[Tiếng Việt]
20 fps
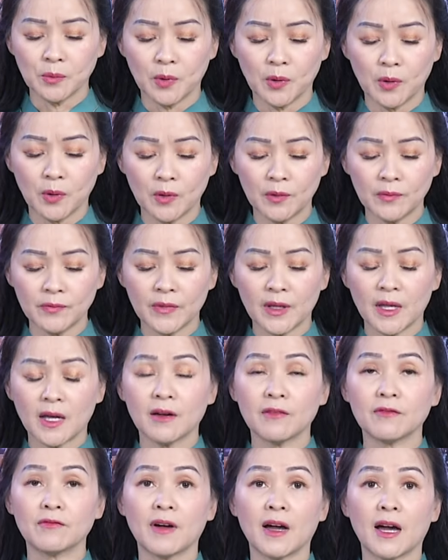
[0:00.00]
khủng bố
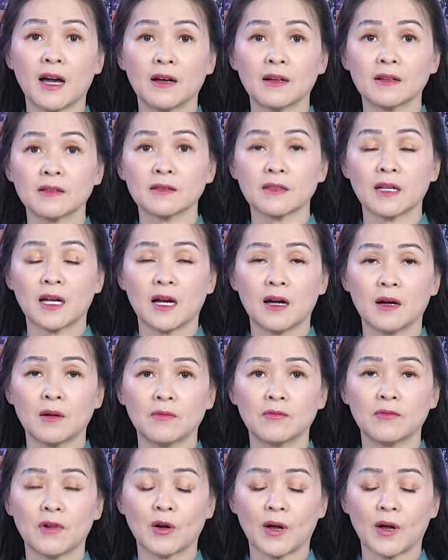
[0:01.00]
và à,